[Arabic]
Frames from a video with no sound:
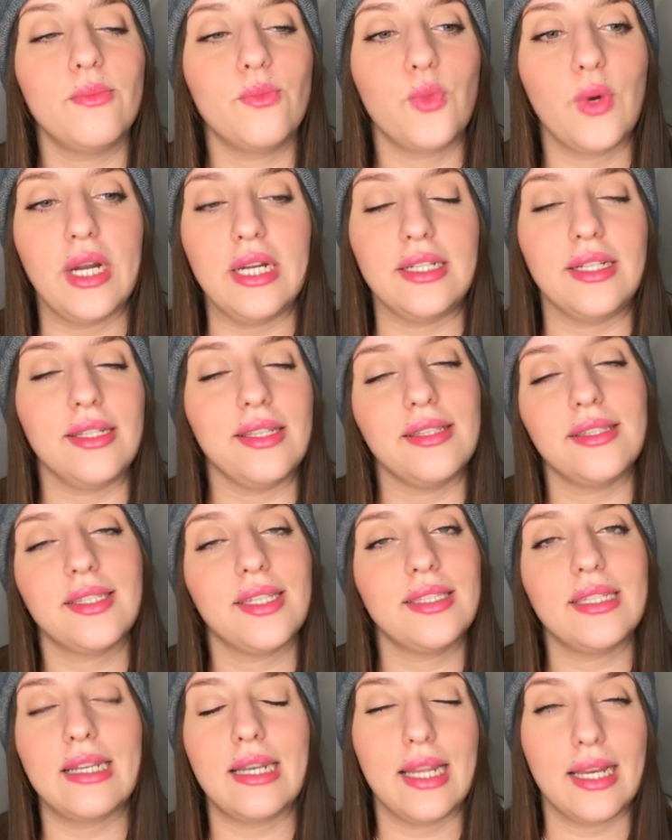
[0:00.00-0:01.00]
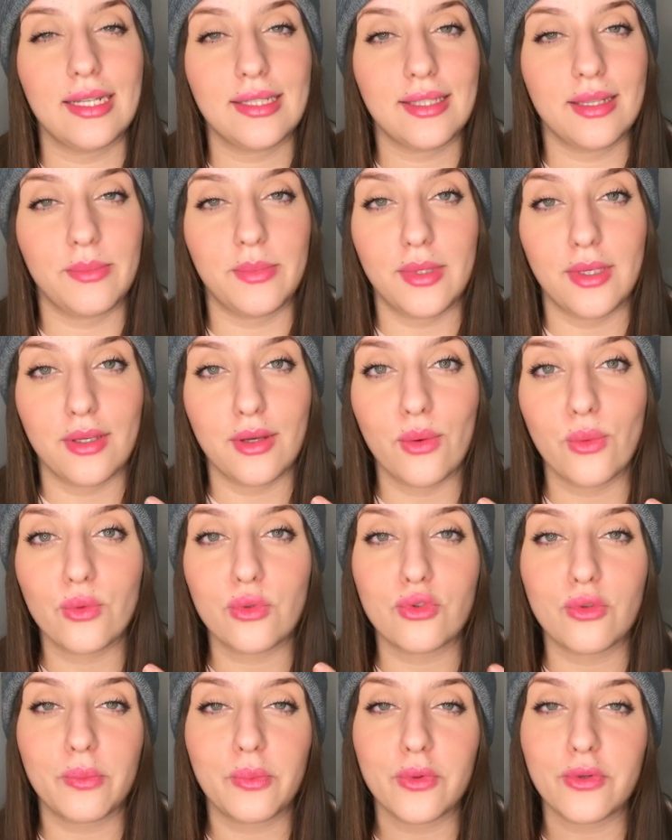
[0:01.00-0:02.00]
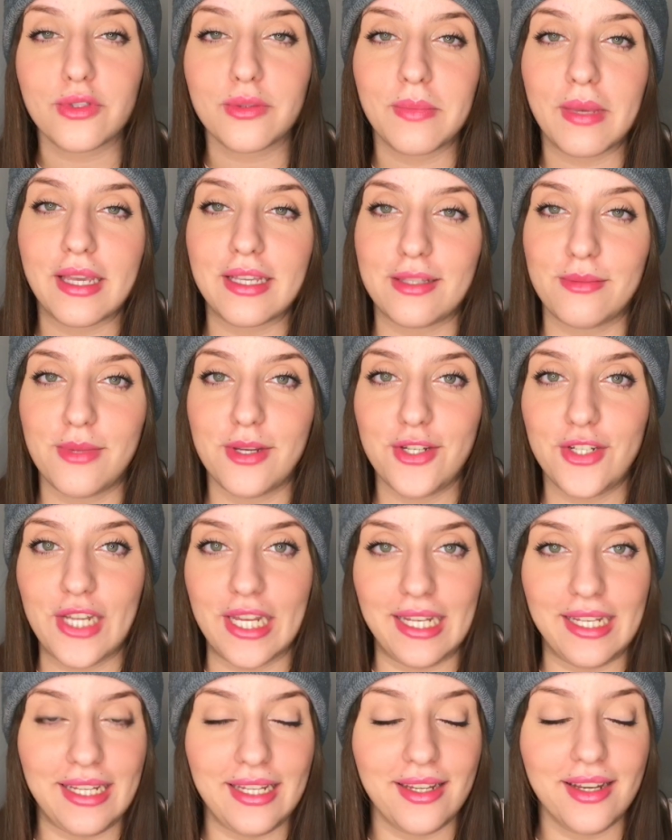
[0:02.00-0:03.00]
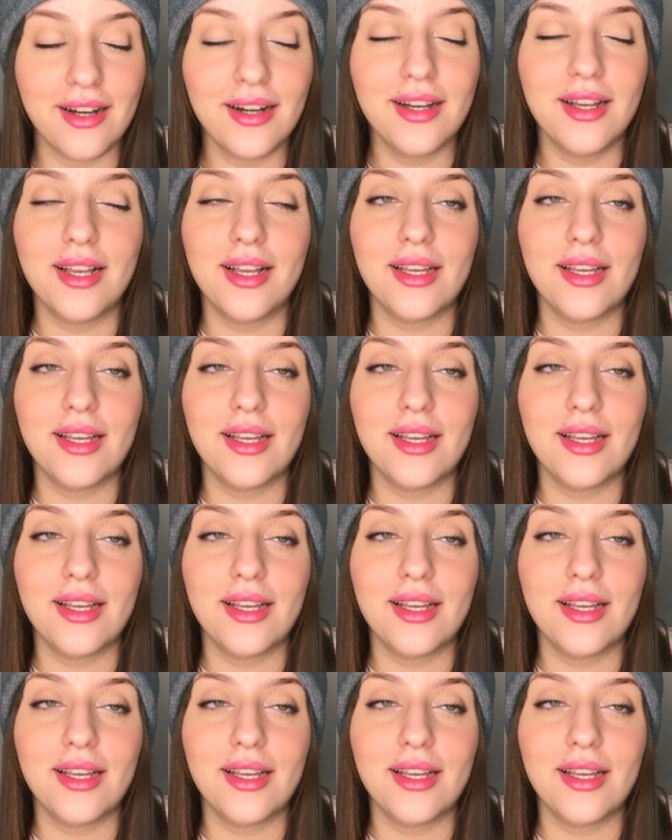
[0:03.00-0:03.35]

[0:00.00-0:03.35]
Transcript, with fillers: واحد الانسانه اللي عصبيه جو بونس ما كتبانش عليا